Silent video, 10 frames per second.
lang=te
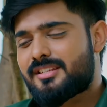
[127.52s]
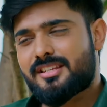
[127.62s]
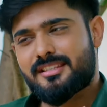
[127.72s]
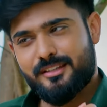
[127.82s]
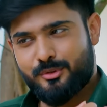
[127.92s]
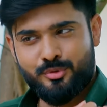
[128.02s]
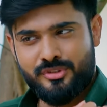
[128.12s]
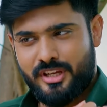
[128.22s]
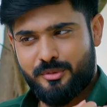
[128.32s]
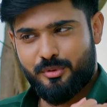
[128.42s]
నేను చేసిందే
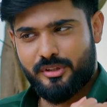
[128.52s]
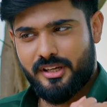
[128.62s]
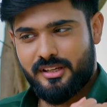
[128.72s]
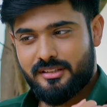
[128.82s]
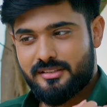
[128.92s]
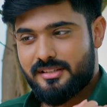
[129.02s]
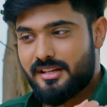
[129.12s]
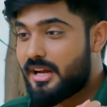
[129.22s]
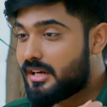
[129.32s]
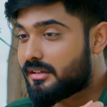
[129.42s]
నువ్వు చేయకపోతే
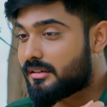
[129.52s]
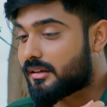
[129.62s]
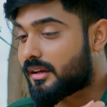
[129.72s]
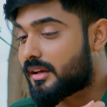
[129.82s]
నాకు